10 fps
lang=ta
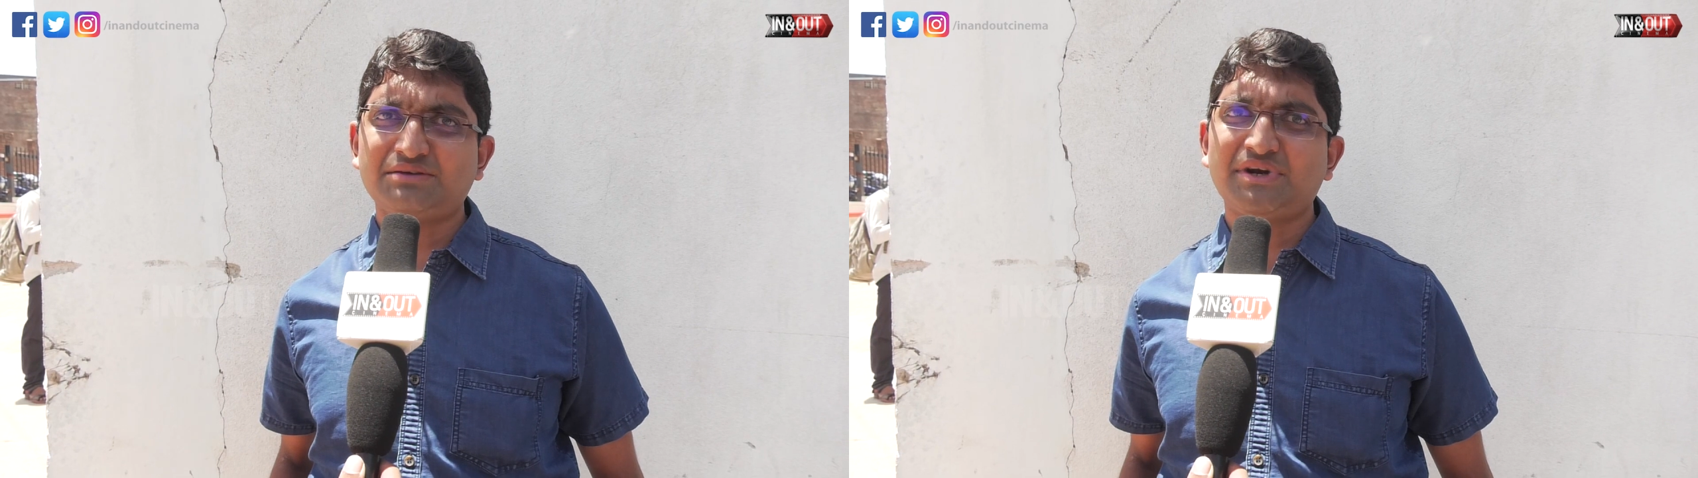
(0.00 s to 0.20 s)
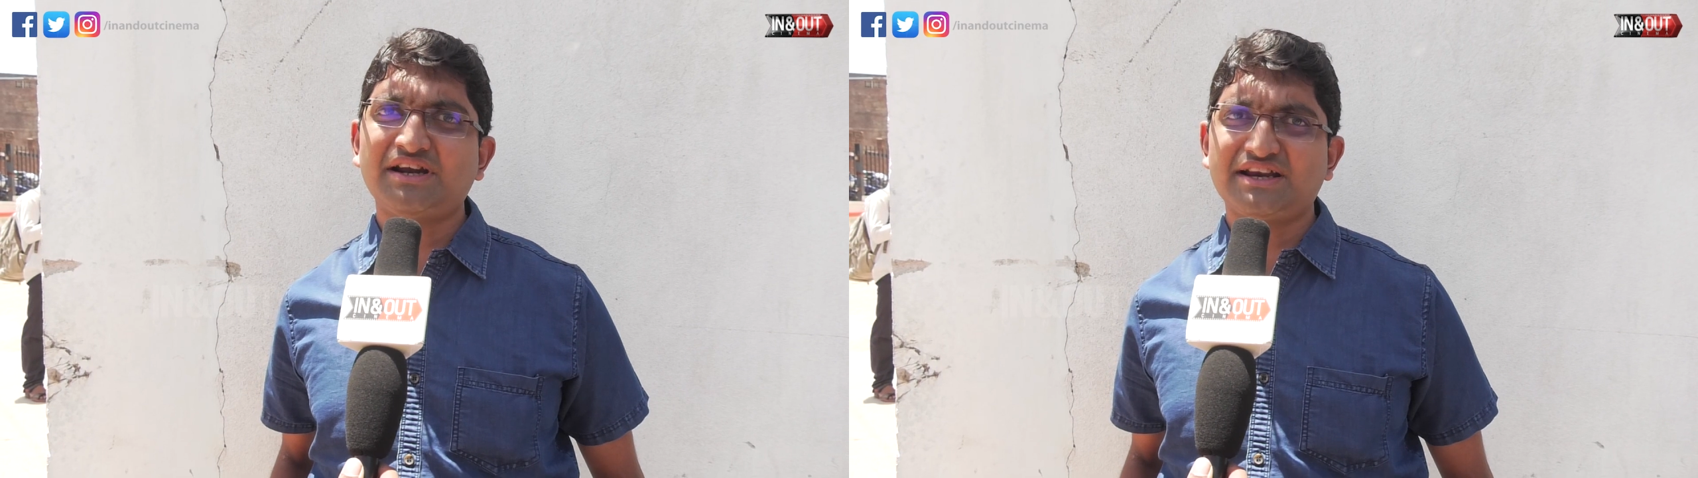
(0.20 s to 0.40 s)

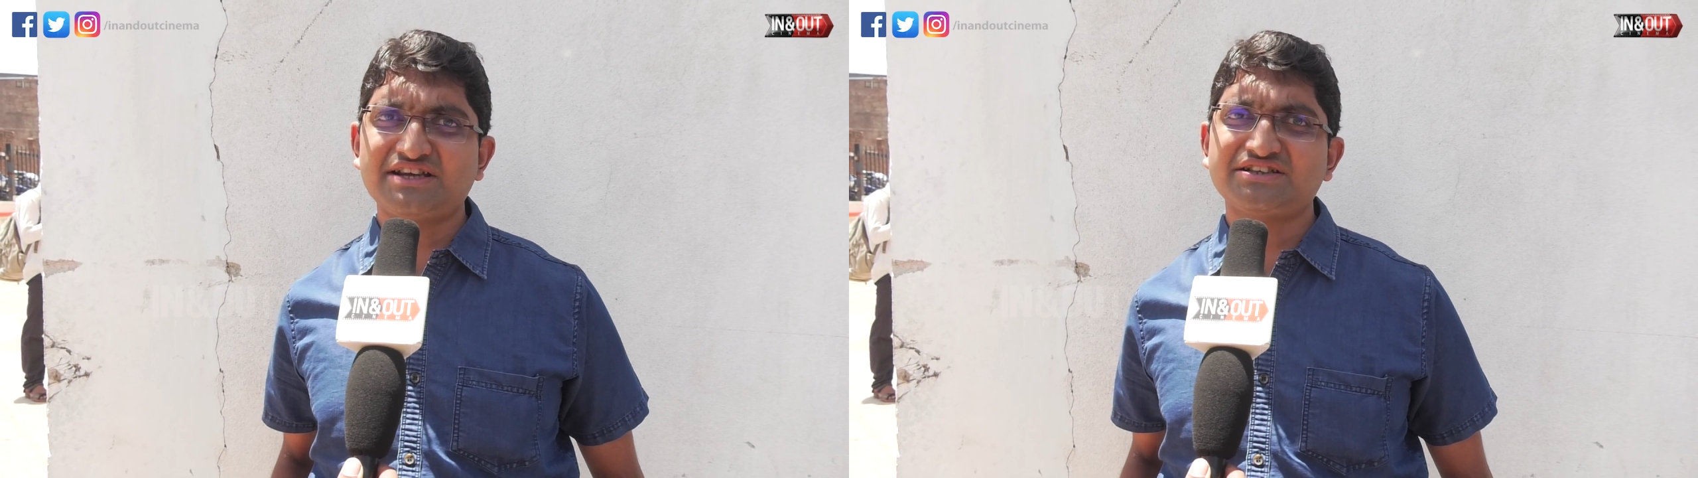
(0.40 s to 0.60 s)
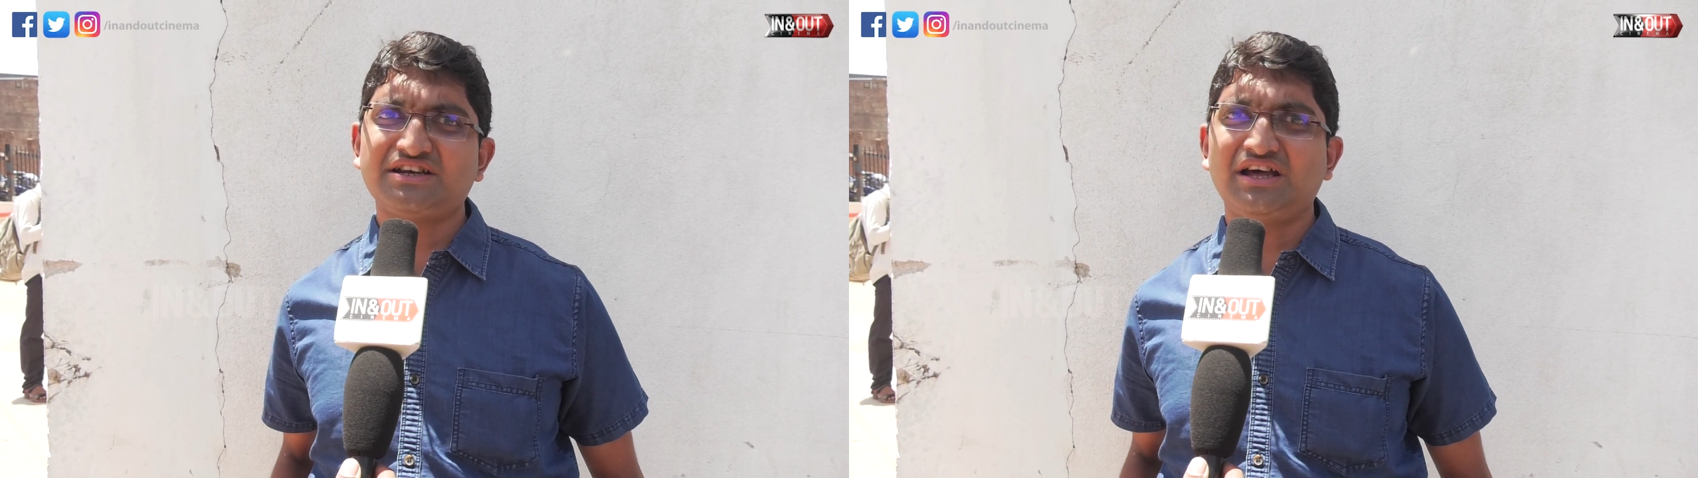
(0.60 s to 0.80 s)
ட்ரீட்மெண்ட்
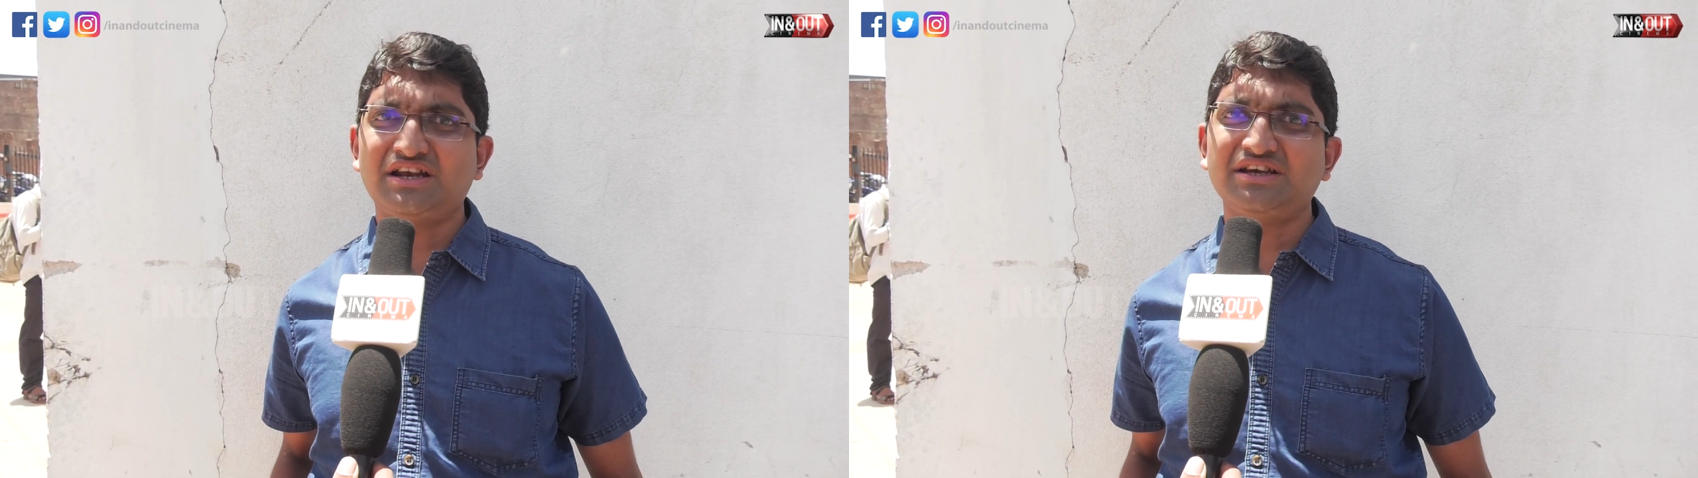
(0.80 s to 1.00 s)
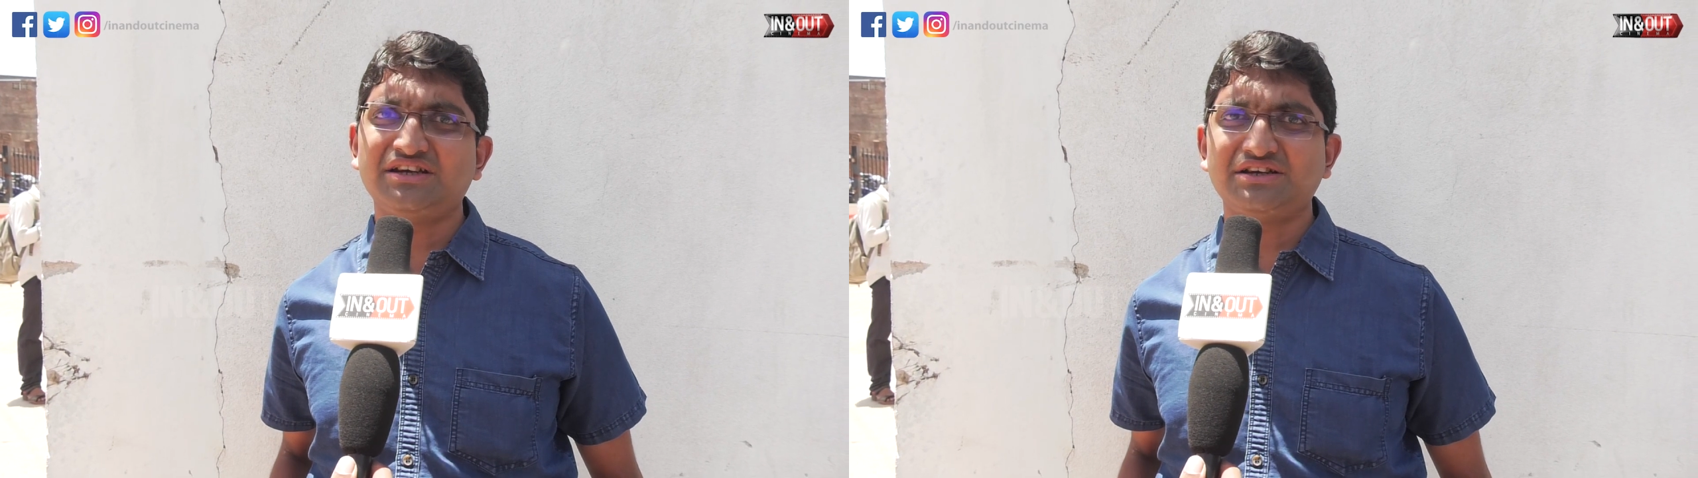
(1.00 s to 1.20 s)

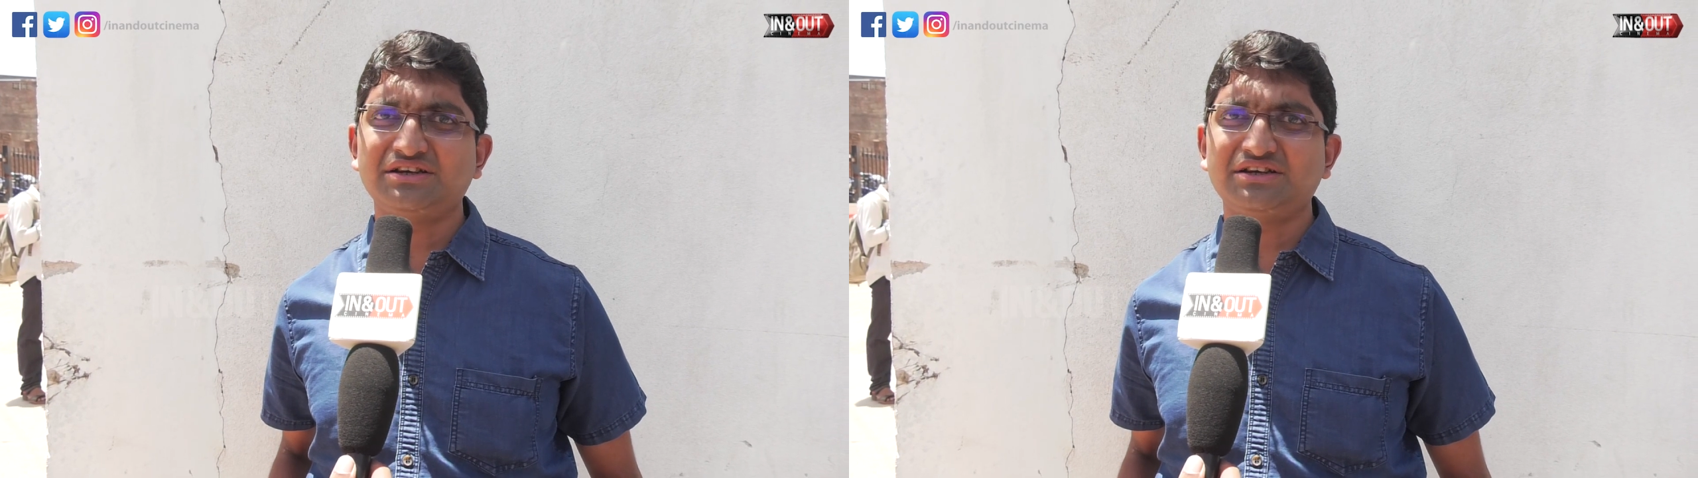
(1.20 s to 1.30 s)
நரேஷனால்